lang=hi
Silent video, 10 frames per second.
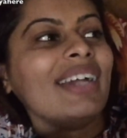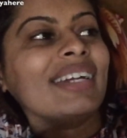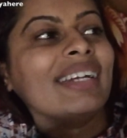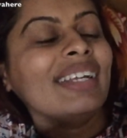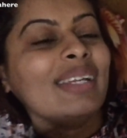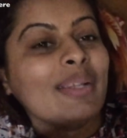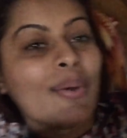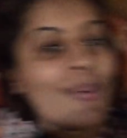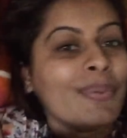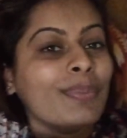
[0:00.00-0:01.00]
and clean
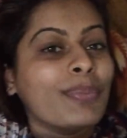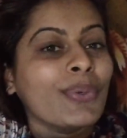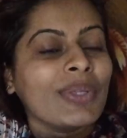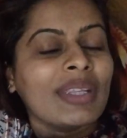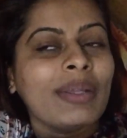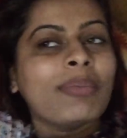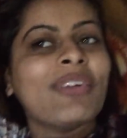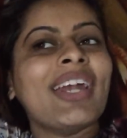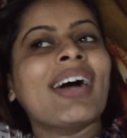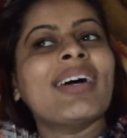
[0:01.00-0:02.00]
all both the
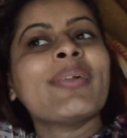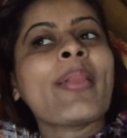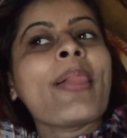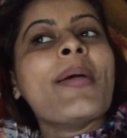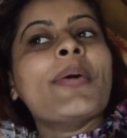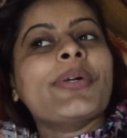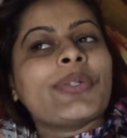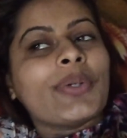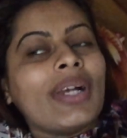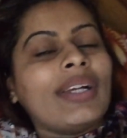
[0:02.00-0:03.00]
veda
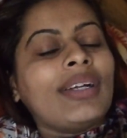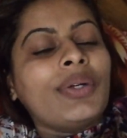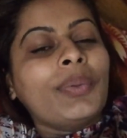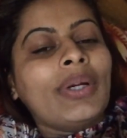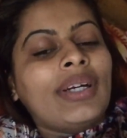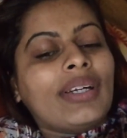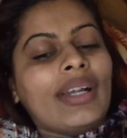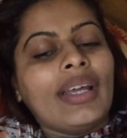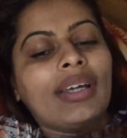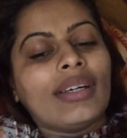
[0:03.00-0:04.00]
so I'll do it
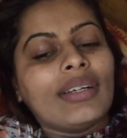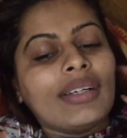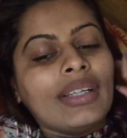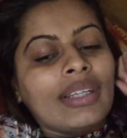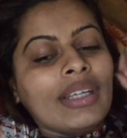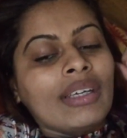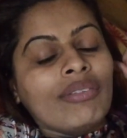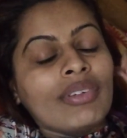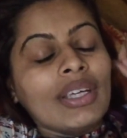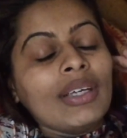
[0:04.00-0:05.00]
like in the
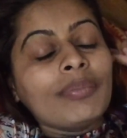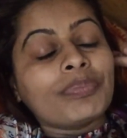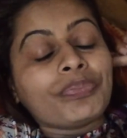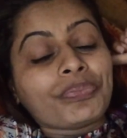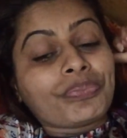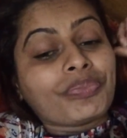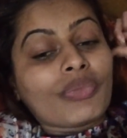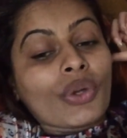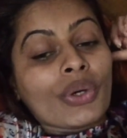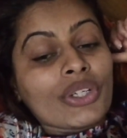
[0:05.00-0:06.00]
evening
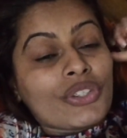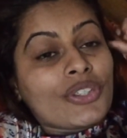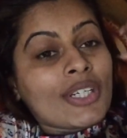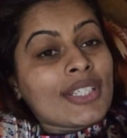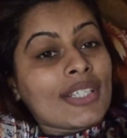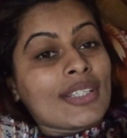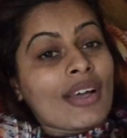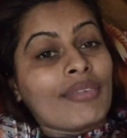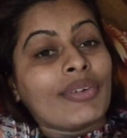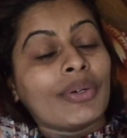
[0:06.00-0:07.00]
और अच्छे से
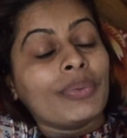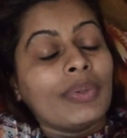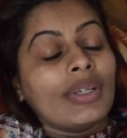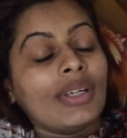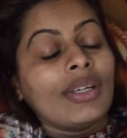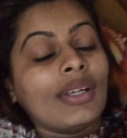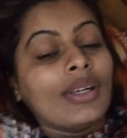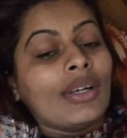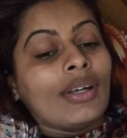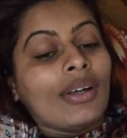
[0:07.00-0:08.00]
साफ़ करूँगी
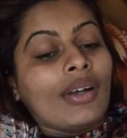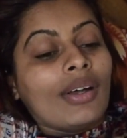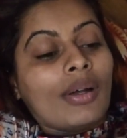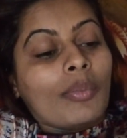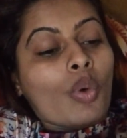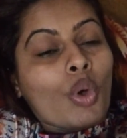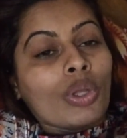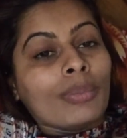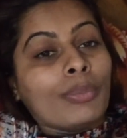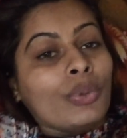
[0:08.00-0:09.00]

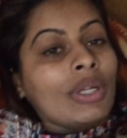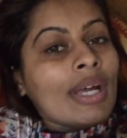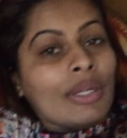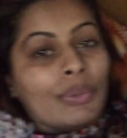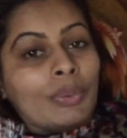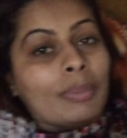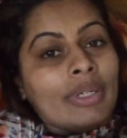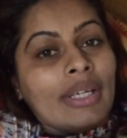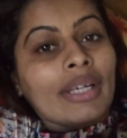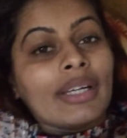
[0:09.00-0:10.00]
बहुत बुरी हालत हुई
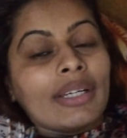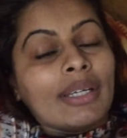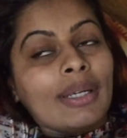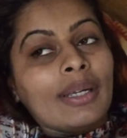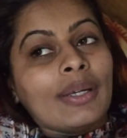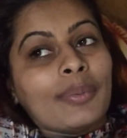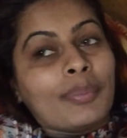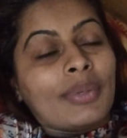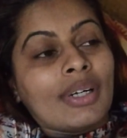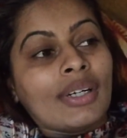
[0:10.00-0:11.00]
पड़ी है घर की
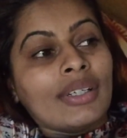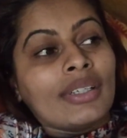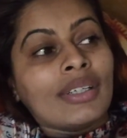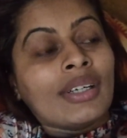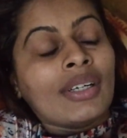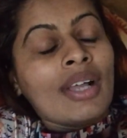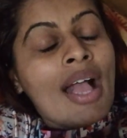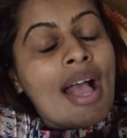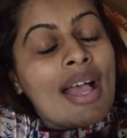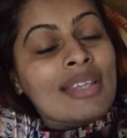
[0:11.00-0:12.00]
बट
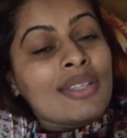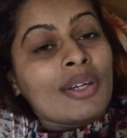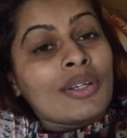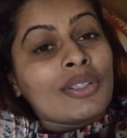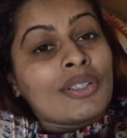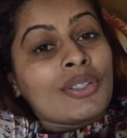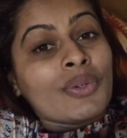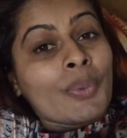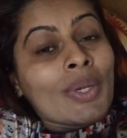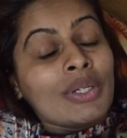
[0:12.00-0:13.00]
एज देर इज़
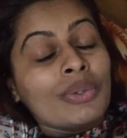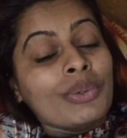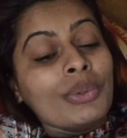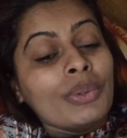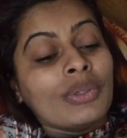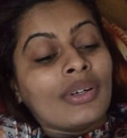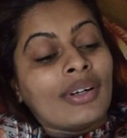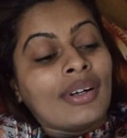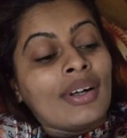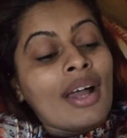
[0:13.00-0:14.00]
नो वन टू डू
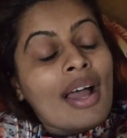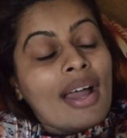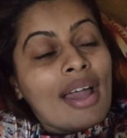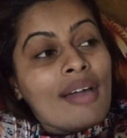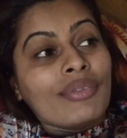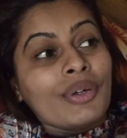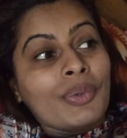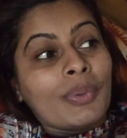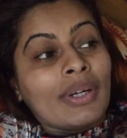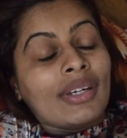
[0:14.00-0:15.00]
आई हैव टू
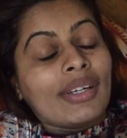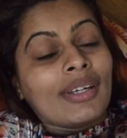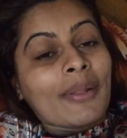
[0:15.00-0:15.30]
डू इट